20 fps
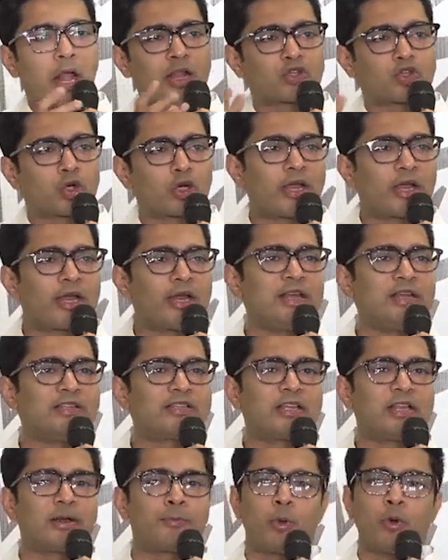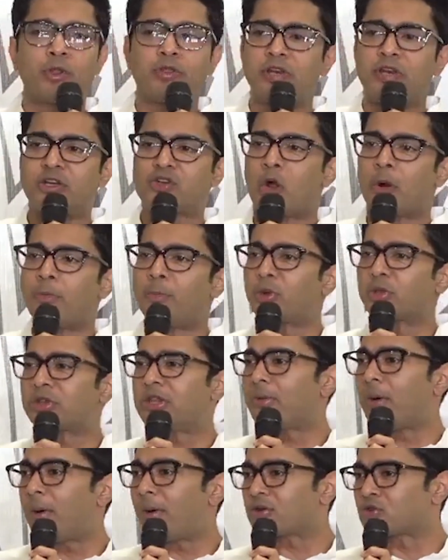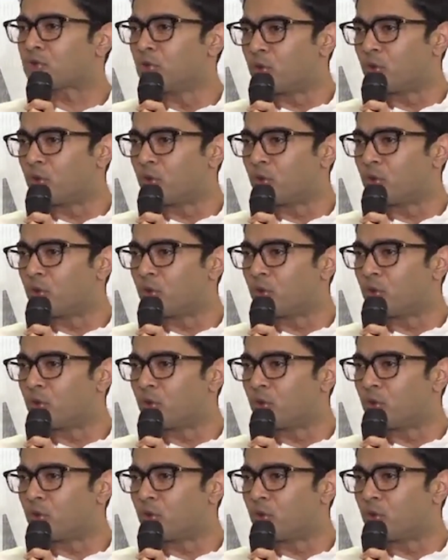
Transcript: রাজ্যটাকে নিজেদের পৈতৃক সম্পত্তি বাবা শুরু